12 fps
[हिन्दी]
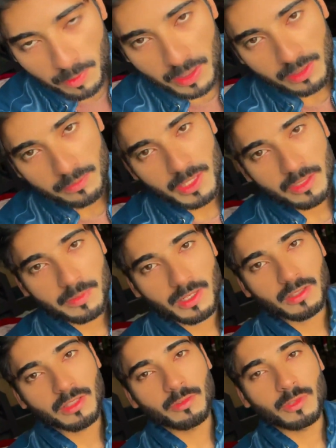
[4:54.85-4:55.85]
मोबाइल में ही
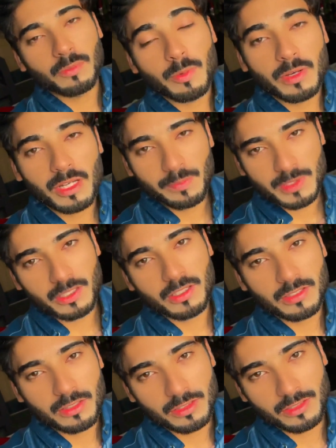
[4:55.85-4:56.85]
बनाता क्योंकि मोबाइल में
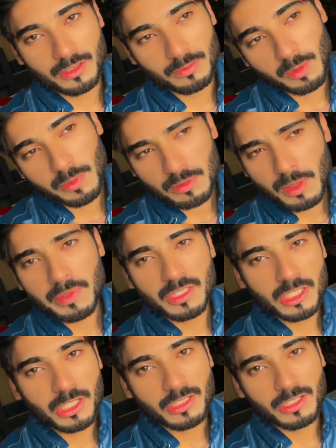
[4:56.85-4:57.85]
ज़्यादा मोबाइल में भी
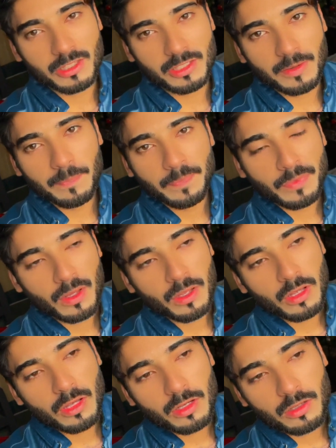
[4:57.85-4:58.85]
अच्छी आ जाती है
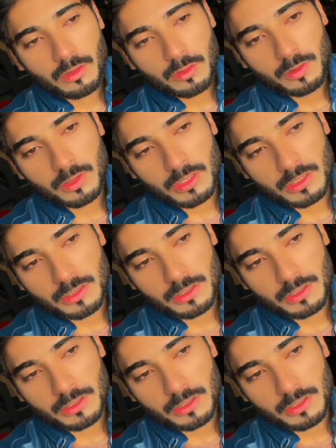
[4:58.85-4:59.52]
और